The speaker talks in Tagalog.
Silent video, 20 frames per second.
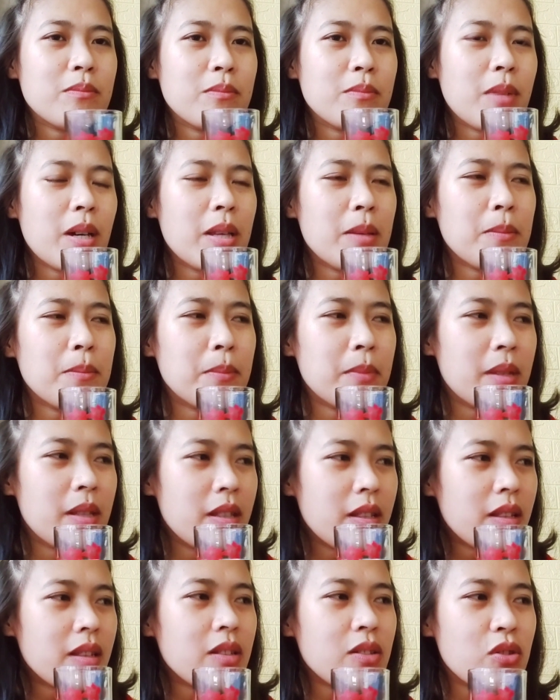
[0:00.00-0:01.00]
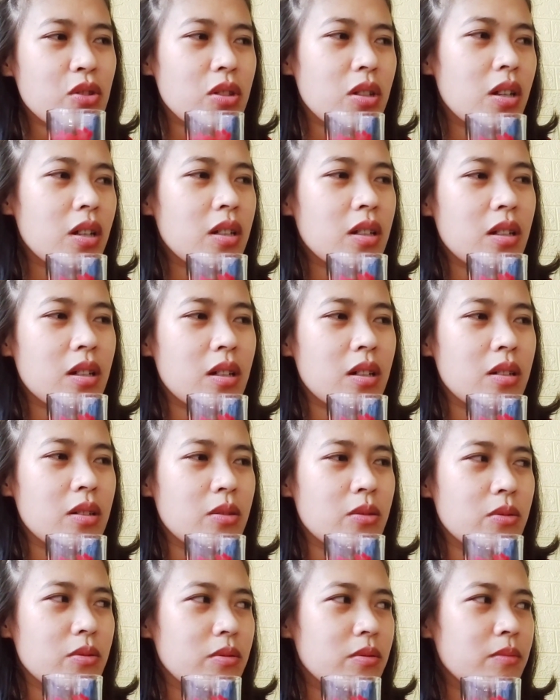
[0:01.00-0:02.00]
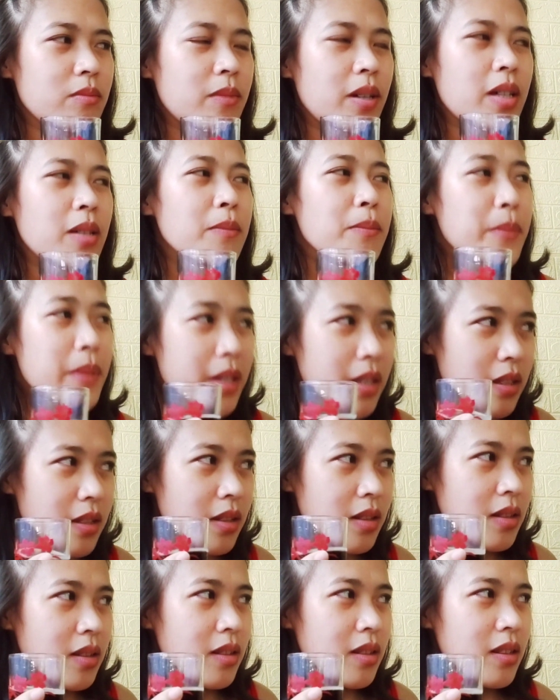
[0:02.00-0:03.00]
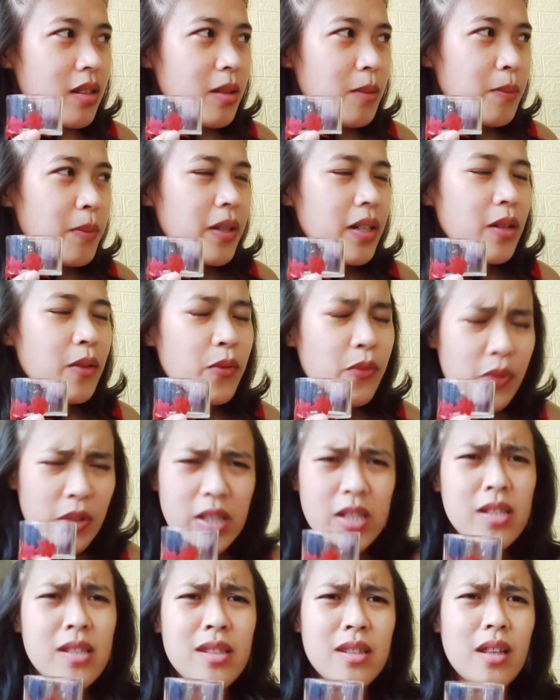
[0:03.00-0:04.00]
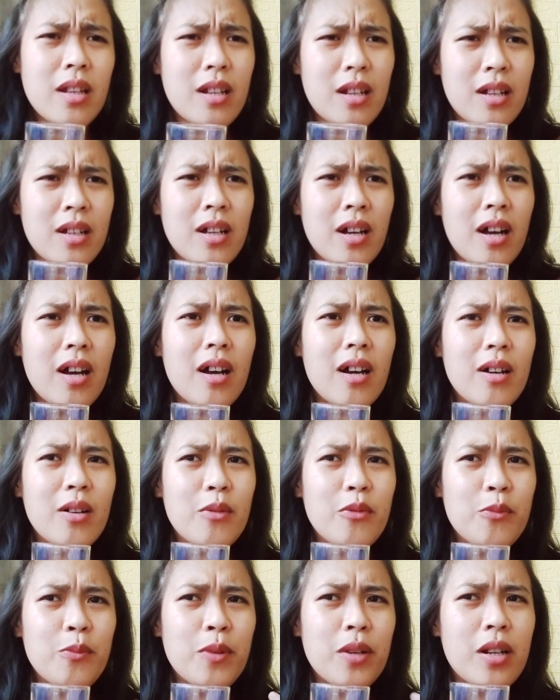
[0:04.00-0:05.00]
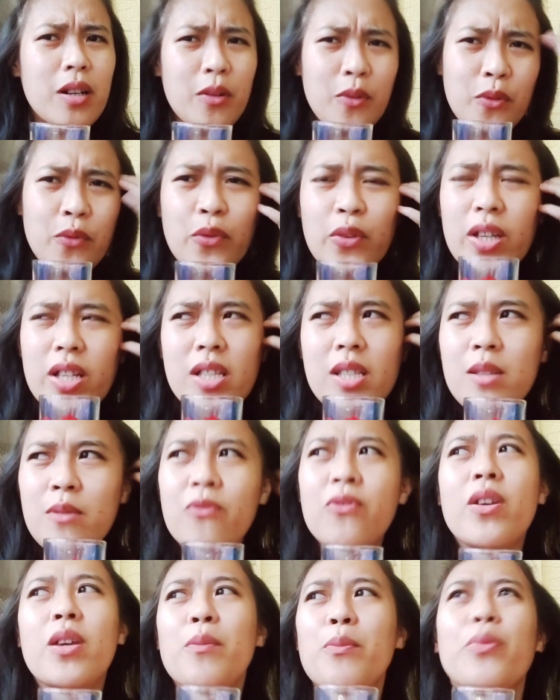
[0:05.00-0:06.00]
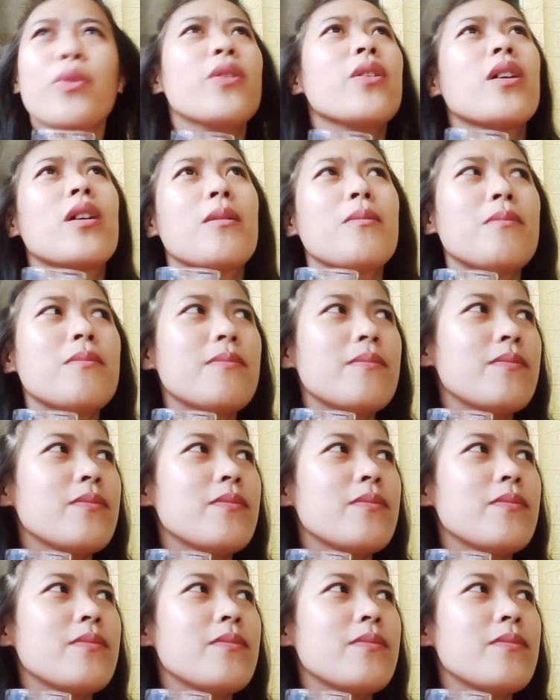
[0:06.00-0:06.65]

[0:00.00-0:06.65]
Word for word: may mint siya na ano, may mint na parang Vicks talaga. Parang Vicks Vapor Rub.